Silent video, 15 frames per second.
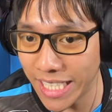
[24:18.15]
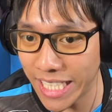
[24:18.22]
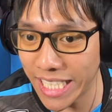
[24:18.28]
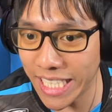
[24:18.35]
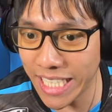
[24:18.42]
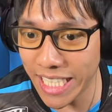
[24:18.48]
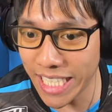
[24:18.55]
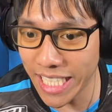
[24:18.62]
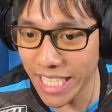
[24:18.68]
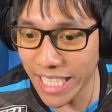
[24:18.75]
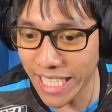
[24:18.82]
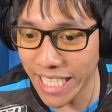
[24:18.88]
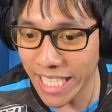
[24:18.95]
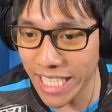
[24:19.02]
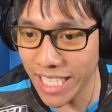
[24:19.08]
ดีดี
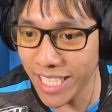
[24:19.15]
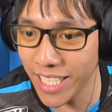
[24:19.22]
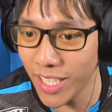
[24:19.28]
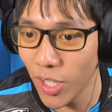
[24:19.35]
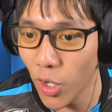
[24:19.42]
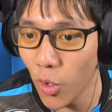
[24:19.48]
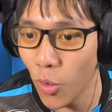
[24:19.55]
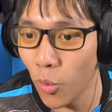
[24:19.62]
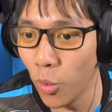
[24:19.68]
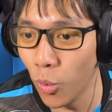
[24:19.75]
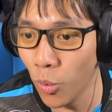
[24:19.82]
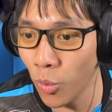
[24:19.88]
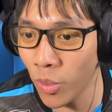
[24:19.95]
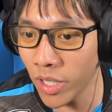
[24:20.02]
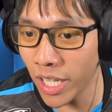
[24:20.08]
ดีพุง